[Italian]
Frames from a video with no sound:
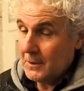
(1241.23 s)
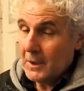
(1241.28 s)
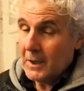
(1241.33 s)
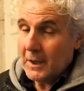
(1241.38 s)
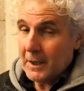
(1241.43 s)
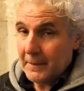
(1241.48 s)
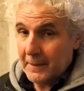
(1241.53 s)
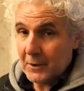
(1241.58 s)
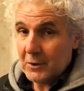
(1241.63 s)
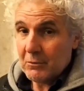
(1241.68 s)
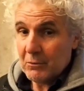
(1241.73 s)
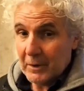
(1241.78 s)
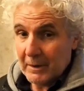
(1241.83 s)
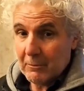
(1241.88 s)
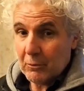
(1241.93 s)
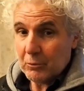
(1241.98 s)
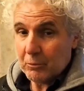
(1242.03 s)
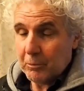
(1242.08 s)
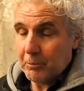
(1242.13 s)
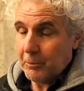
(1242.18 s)
Adesso
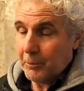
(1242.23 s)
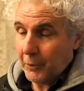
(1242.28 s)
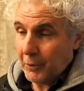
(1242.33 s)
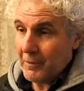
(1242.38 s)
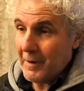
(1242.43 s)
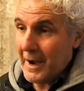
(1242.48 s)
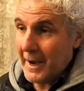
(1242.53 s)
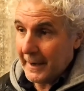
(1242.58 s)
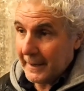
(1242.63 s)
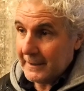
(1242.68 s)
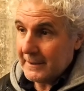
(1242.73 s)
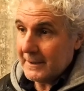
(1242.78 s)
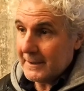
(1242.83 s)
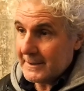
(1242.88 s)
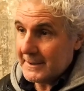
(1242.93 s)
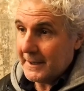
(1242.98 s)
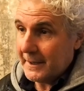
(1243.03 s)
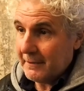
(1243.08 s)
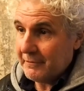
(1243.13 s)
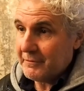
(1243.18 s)
vorremmo provare a
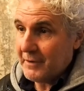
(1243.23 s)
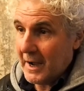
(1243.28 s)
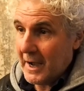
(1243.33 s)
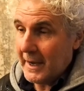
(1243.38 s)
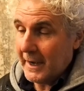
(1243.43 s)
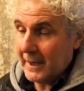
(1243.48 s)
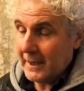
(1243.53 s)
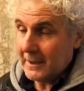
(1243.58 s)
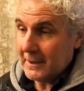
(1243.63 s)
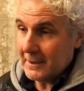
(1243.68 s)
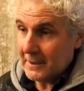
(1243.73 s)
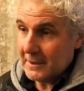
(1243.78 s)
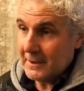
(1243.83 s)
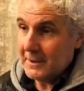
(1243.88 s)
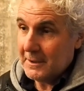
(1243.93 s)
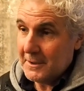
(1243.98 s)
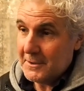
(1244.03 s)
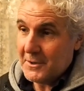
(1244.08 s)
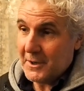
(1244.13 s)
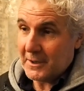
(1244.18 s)
iniziare a fare il
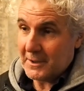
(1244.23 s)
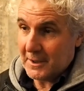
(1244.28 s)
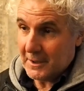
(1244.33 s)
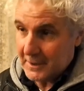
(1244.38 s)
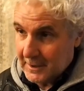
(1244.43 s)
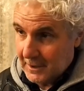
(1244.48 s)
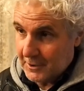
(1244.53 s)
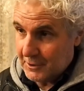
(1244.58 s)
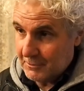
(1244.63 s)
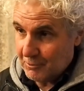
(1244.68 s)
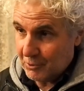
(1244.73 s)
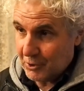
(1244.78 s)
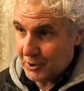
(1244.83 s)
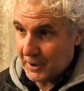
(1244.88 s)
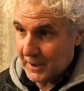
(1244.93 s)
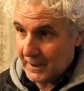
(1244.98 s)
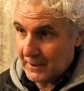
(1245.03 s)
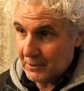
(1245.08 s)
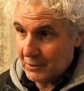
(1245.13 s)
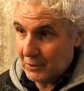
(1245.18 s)
XVII
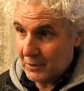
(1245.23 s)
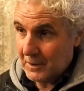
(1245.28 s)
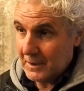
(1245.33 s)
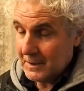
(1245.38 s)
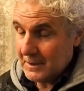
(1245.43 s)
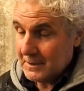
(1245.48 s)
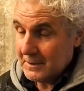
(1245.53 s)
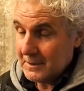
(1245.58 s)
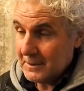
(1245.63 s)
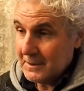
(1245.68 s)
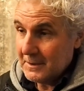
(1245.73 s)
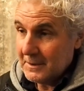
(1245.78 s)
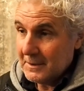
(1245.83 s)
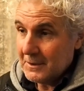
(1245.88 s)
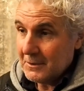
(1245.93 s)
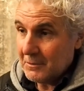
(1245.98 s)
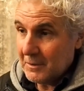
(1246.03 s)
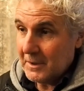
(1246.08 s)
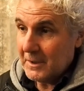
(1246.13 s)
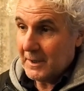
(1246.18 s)
secolo,
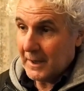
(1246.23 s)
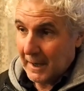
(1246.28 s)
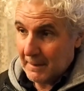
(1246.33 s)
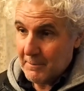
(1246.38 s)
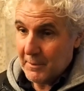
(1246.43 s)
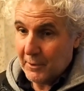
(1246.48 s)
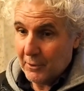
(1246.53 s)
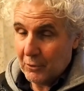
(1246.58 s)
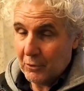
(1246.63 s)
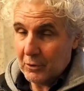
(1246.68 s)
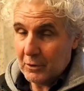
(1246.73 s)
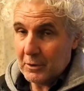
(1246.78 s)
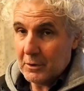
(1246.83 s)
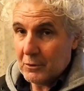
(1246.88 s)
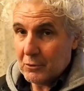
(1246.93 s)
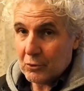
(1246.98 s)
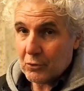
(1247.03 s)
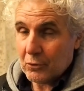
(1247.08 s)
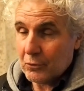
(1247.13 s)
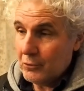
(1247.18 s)
quindi cambiano i
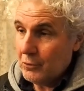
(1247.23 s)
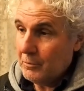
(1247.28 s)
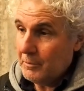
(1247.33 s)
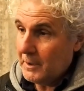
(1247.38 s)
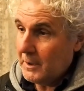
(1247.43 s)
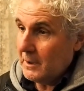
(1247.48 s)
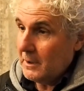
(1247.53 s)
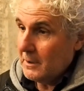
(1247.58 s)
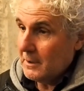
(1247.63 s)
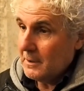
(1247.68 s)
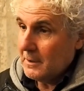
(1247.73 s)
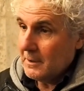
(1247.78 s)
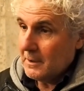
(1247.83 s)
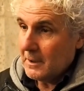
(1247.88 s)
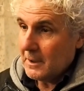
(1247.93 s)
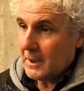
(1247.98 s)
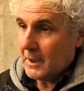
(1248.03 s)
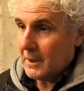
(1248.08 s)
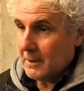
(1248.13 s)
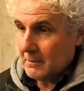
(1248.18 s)
costumi,
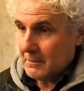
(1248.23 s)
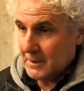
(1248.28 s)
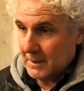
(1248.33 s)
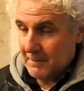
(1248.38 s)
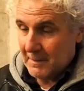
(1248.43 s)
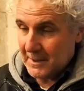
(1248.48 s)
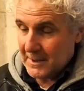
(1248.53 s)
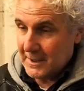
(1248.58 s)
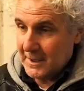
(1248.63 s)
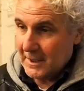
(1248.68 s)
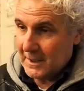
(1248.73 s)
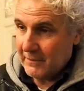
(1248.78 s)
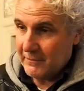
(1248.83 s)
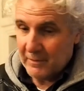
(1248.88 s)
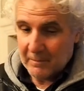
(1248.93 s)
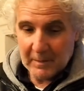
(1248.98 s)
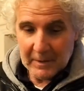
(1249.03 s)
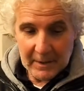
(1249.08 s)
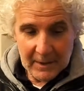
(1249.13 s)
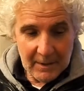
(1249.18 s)
sia maschili che
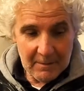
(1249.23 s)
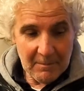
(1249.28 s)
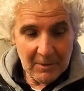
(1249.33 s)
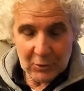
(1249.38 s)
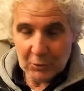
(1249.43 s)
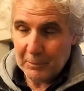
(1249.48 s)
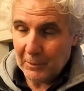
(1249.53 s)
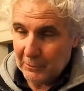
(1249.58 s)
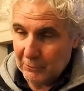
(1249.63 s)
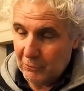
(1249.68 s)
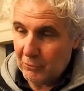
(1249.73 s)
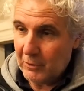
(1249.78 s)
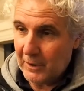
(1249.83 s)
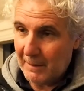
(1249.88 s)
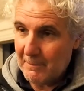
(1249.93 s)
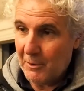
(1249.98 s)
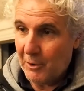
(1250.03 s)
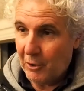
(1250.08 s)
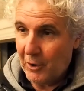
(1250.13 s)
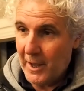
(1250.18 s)
femminili, ma soprattutto
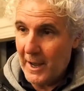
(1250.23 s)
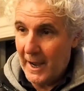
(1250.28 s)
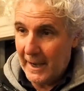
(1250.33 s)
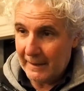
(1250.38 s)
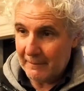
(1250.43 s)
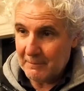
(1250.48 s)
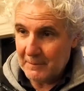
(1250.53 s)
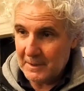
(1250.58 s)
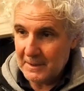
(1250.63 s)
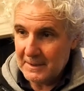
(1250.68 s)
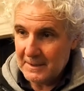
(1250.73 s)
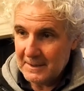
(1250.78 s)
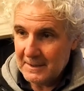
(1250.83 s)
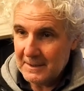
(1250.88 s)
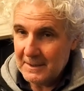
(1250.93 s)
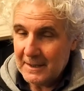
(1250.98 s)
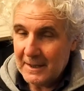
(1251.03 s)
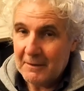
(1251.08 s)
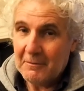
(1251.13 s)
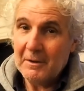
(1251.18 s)
cambiano le armi
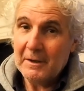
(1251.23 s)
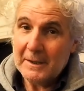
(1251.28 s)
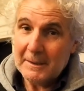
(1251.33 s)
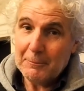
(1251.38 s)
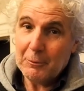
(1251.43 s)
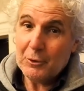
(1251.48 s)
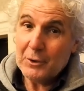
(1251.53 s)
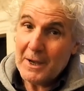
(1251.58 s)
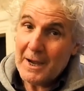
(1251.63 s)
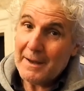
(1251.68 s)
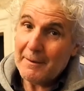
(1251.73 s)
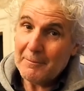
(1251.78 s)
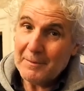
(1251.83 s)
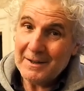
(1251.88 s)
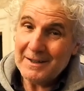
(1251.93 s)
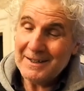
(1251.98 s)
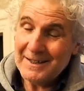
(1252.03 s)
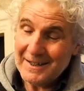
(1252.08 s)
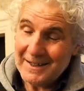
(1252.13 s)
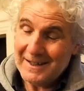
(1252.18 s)
e quel tipo di armi
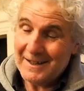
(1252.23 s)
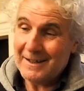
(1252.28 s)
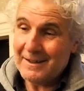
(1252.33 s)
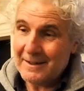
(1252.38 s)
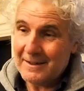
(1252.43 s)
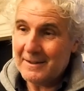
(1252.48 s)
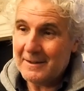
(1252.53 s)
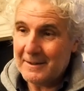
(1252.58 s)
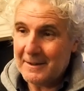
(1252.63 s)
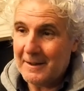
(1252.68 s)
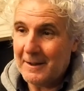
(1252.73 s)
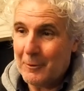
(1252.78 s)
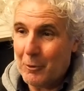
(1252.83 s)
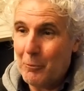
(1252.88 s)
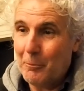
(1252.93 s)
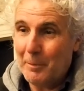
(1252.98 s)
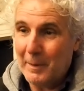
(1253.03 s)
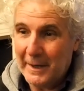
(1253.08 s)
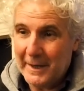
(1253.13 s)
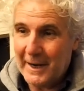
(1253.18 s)
lì è
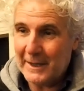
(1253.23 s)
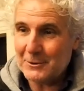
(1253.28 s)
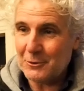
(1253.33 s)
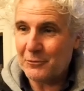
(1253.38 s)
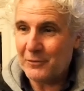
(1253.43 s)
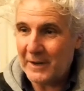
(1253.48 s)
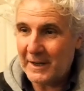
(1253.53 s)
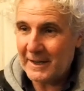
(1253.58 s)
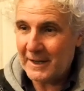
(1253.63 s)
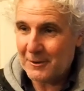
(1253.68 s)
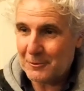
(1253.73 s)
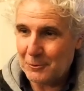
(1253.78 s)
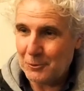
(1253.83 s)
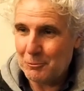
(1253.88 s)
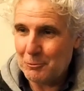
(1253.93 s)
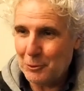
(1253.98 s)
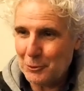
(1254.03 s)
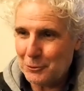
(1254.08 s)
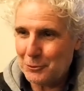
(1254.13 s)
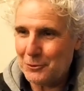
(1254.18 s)
complicato farle, sono
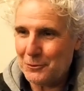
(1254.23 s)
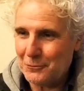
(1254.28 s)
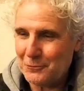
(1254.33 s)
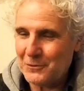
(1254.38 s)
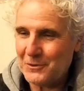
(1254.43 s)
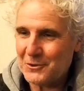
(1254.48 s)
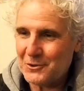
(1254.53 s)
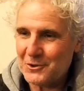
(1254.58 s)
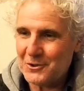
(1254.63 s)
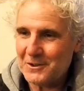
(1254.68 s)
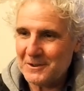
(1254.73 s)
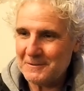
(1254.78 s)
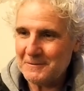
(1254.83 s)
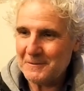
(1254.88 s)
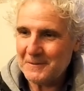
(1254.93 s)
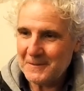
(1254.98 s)
molto difficili.